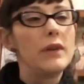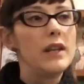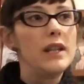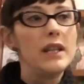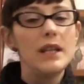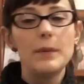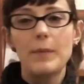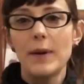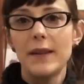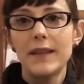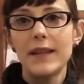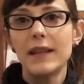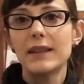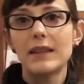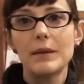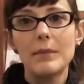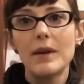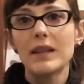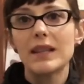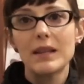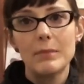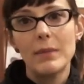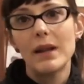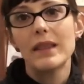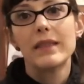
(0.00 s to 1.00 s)

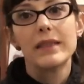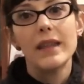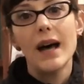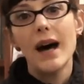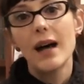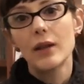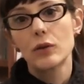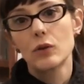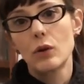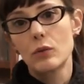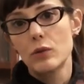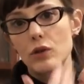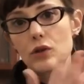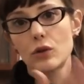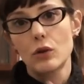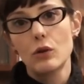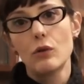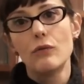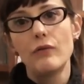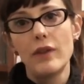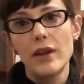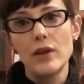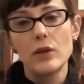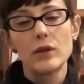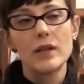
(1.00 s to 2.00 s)
indipendentemente mandato a questo
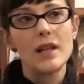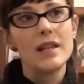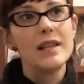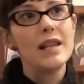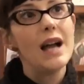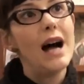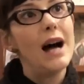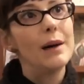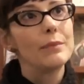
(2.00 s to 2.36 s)
convegno degli